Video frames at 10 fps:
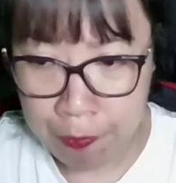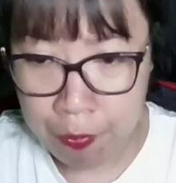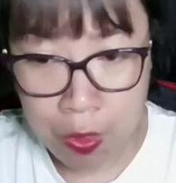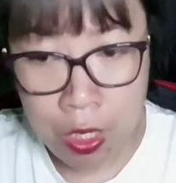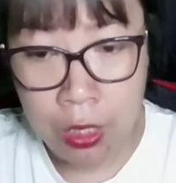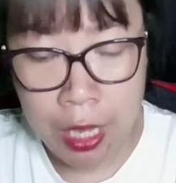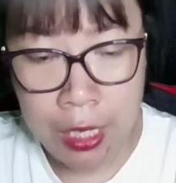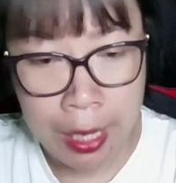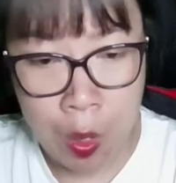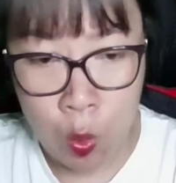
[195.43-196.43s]
Những
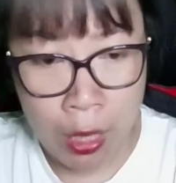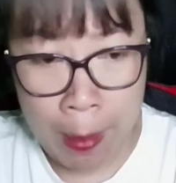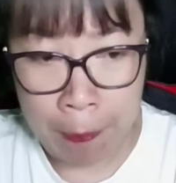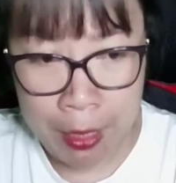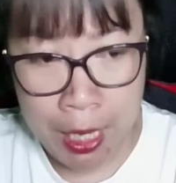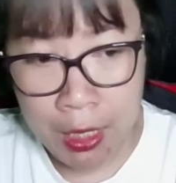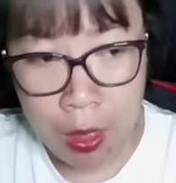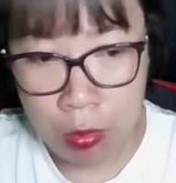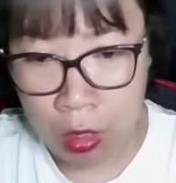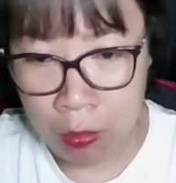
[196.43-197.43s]
tiếng kêu thảm thiết
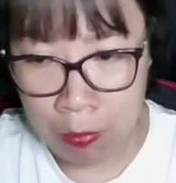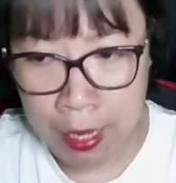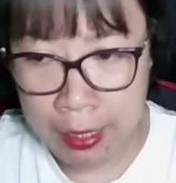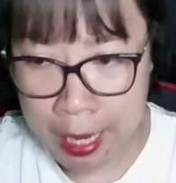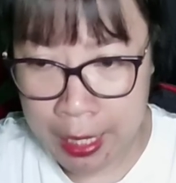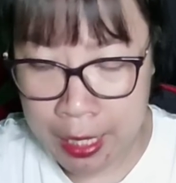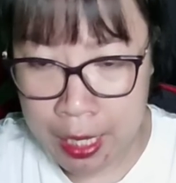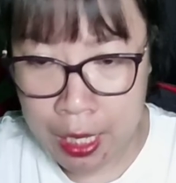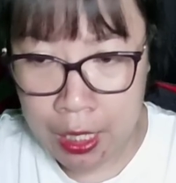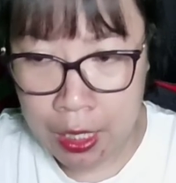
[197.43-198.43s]
không ngừng vang lên.
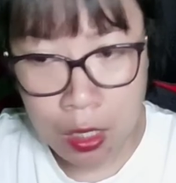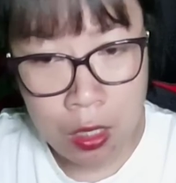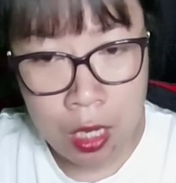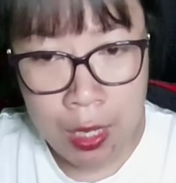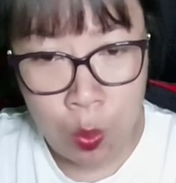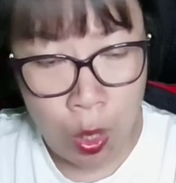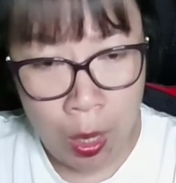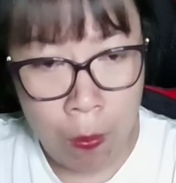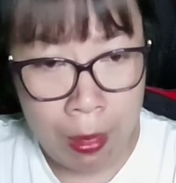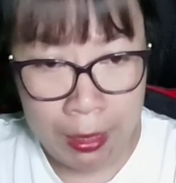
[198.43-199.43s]
Những người của
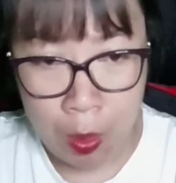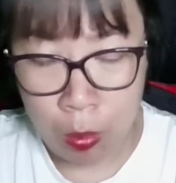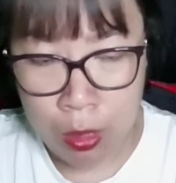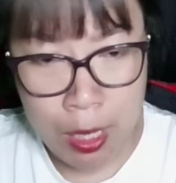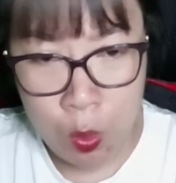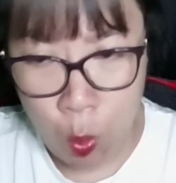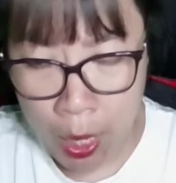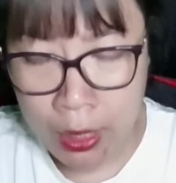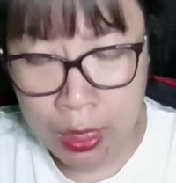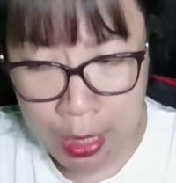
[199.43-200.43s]
Long Mạch tộc nhân
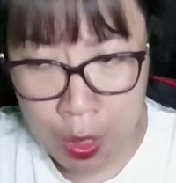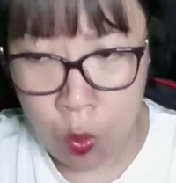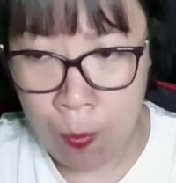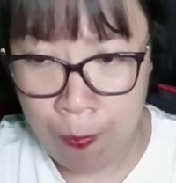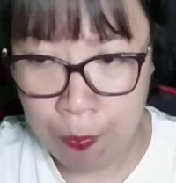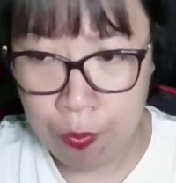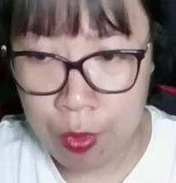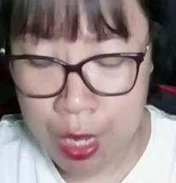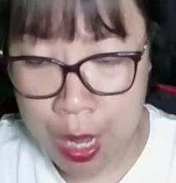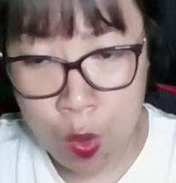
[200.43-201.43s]
quá nhiều,
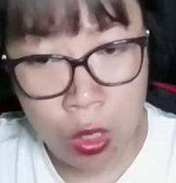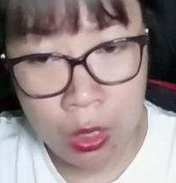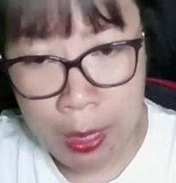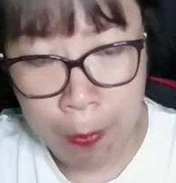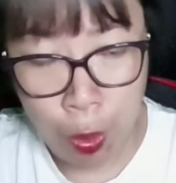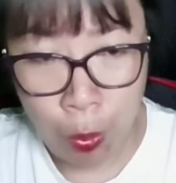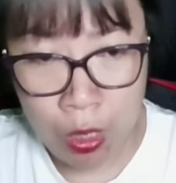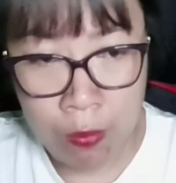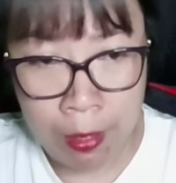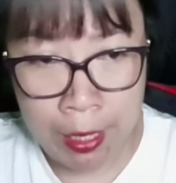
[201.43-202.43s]
nếu cứ tiếp tục
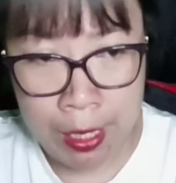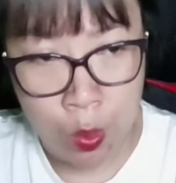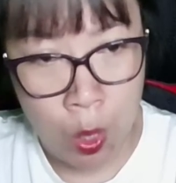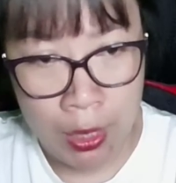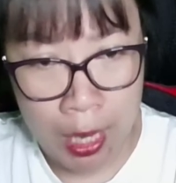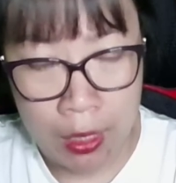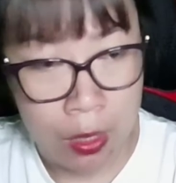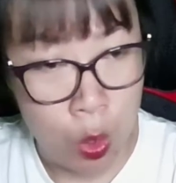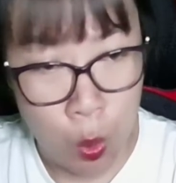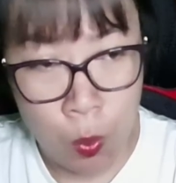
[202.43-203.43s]
như vậy, quả thật
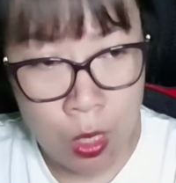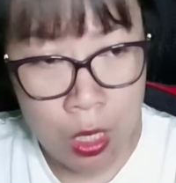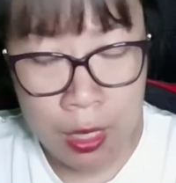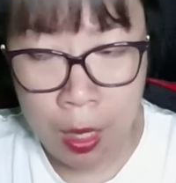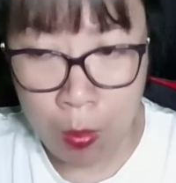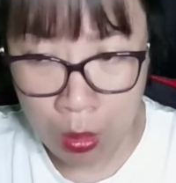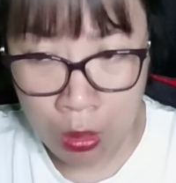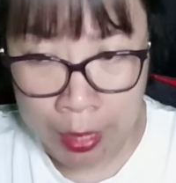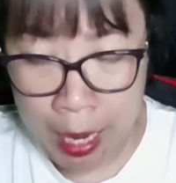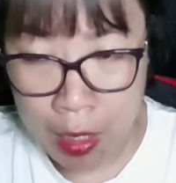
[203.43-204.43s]
đúng như Long
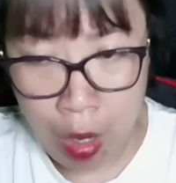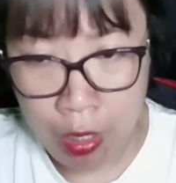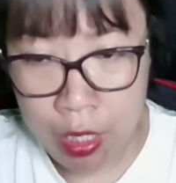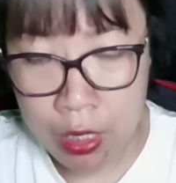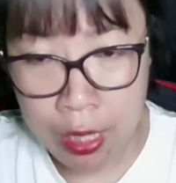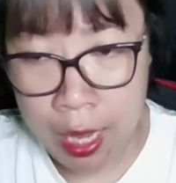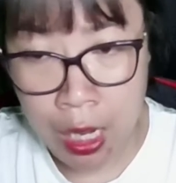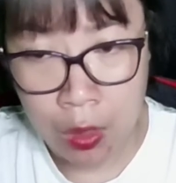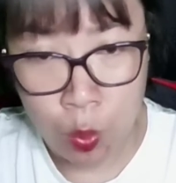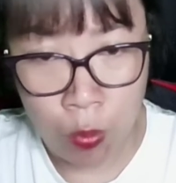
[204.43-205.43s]
Tử đã nói, thế
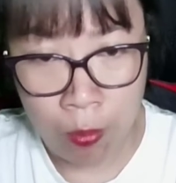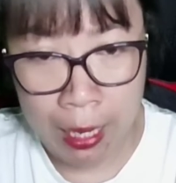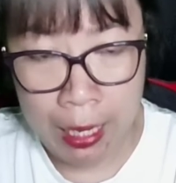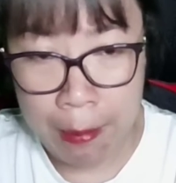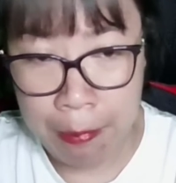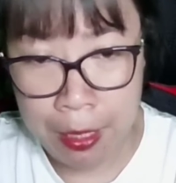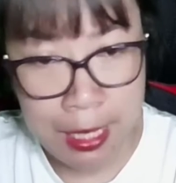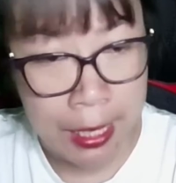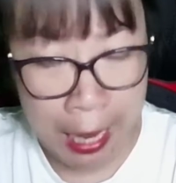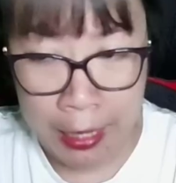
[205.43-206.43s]
lực của Phan Lâm
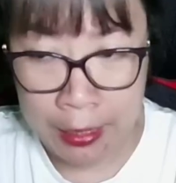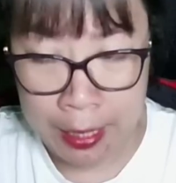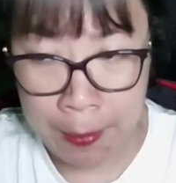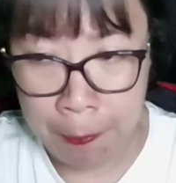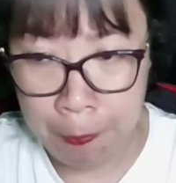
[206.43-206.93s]
sẽ cạn kiệt.